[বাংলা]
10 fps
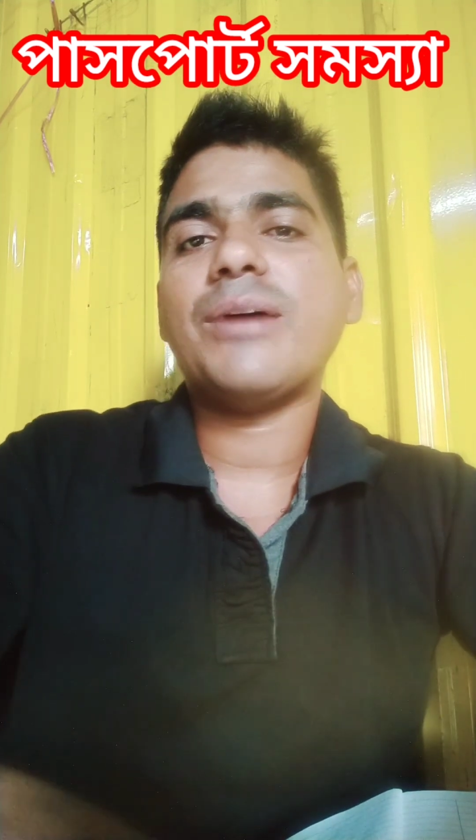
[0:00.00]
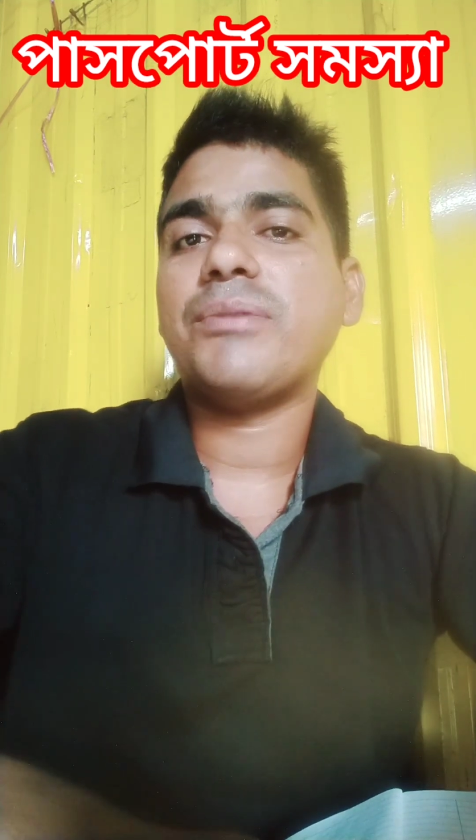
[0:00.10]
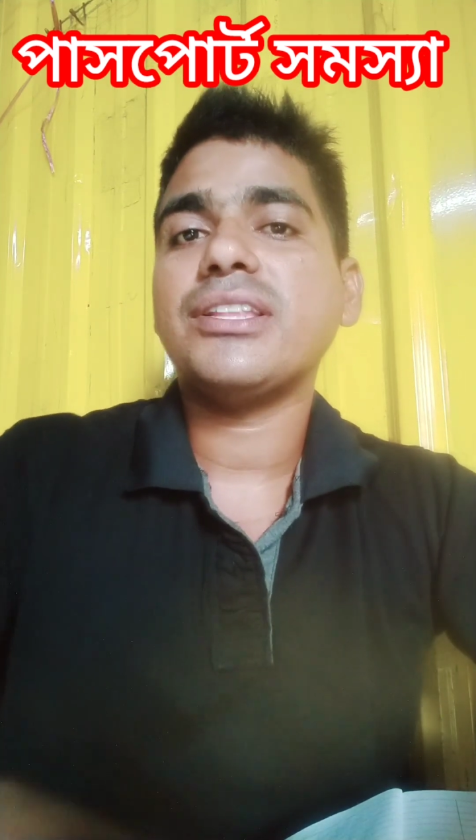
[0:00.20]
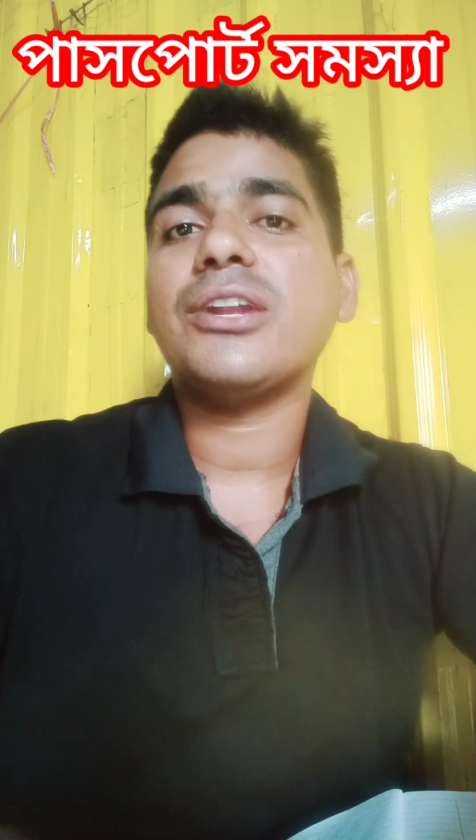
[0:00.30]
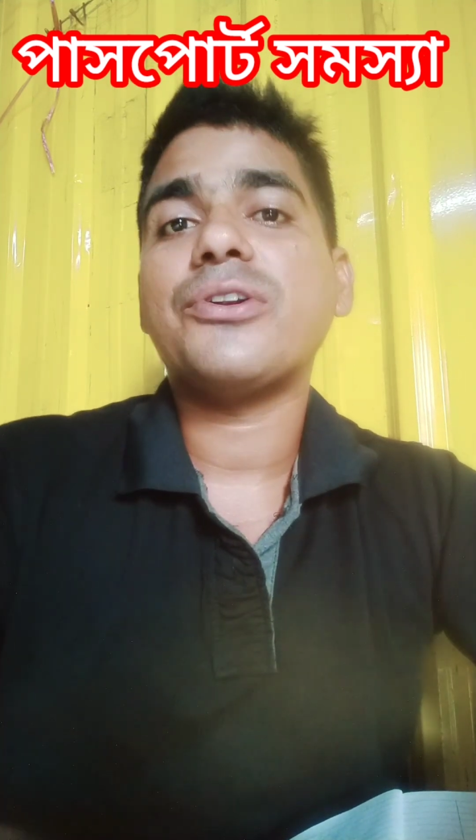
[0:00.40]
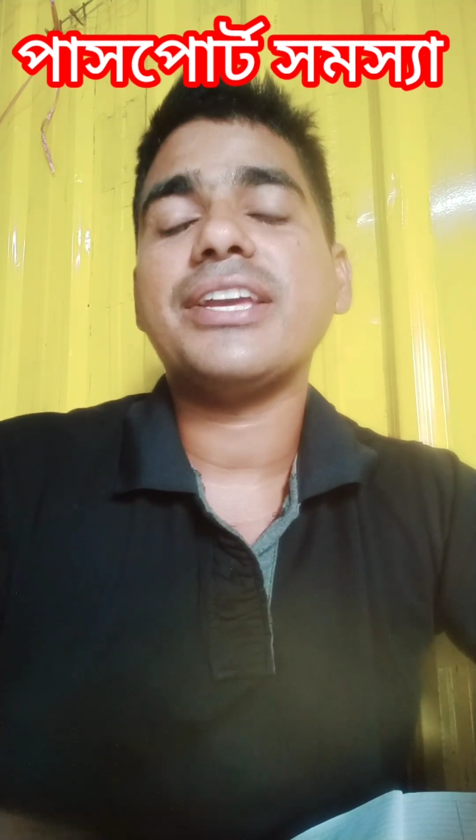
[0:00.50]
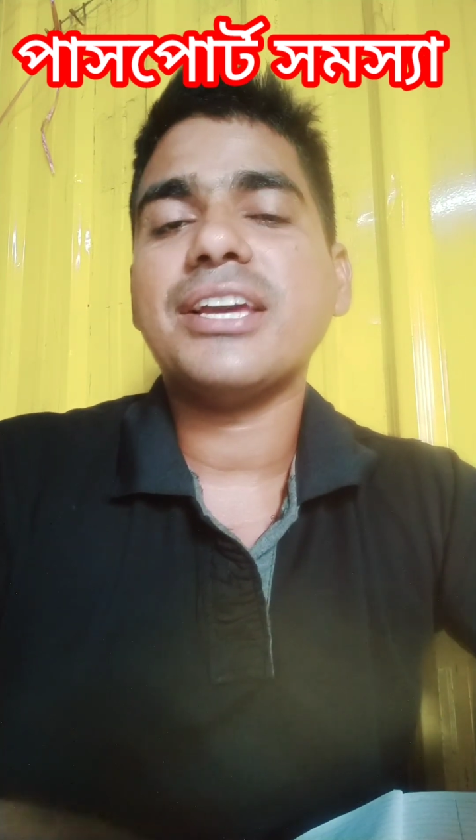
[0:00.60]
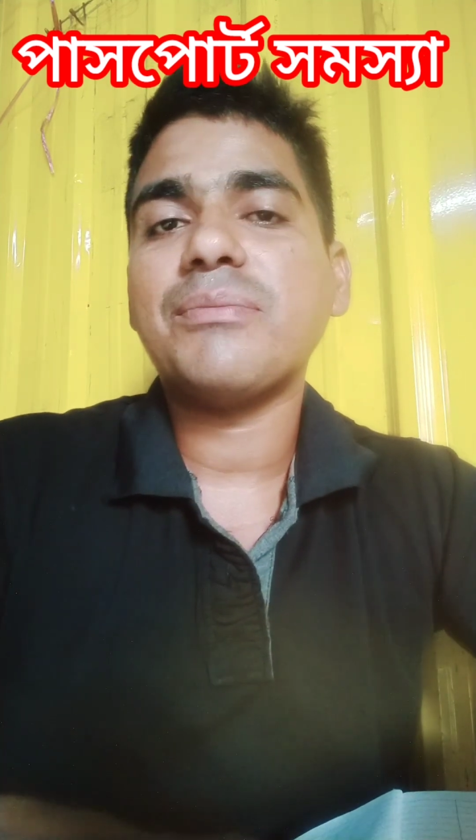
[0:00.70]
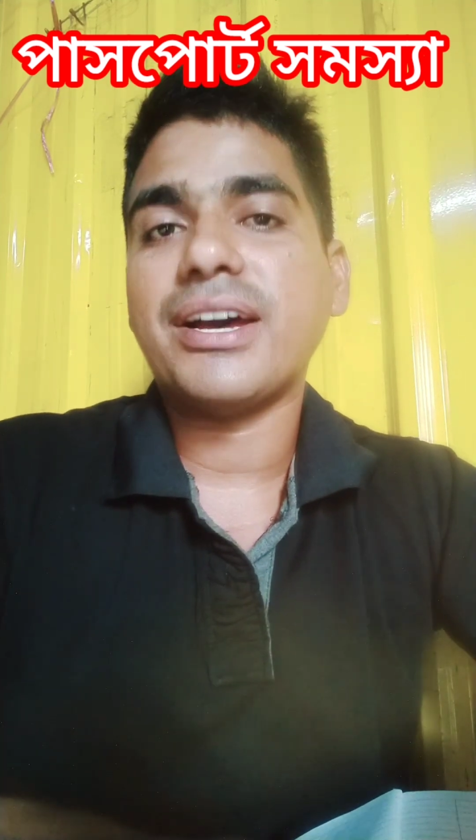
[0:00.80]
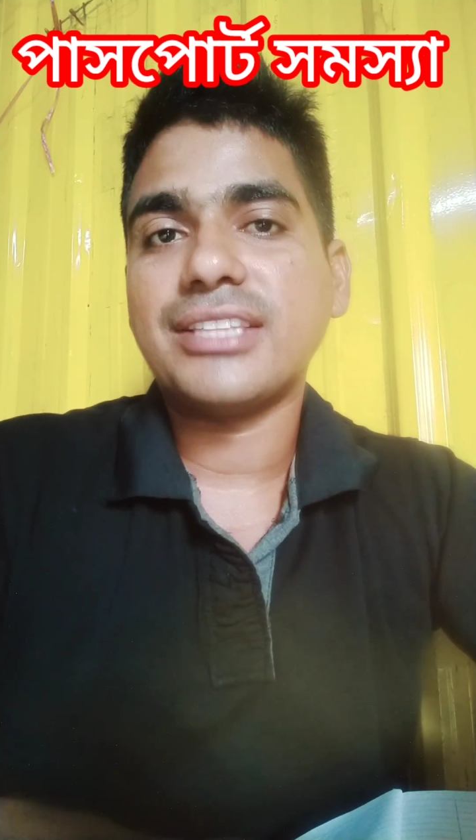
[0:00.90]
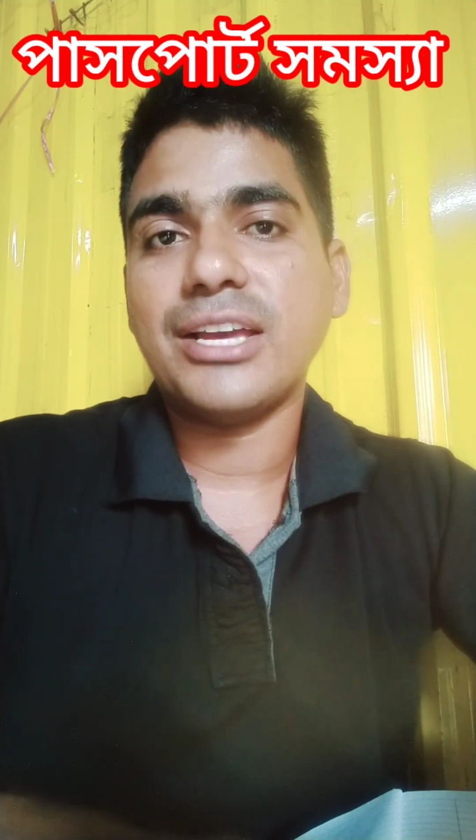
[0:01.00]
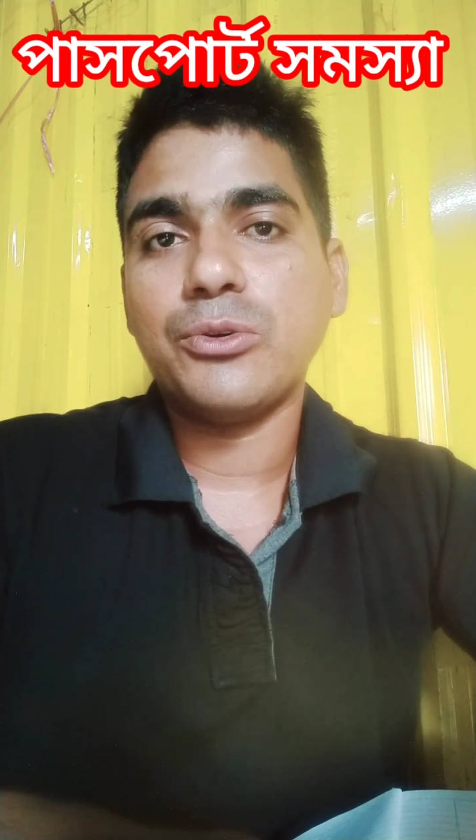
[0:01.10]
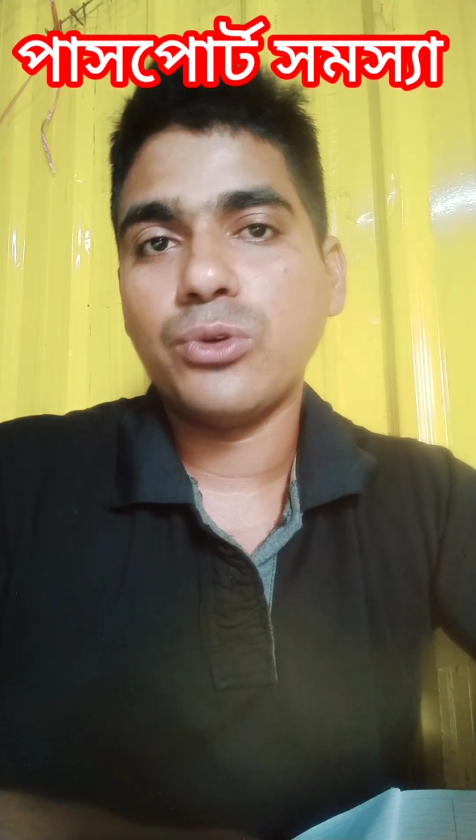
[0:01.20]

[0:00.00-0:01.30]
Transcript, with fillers: আপনাদের অনেকের মাথায়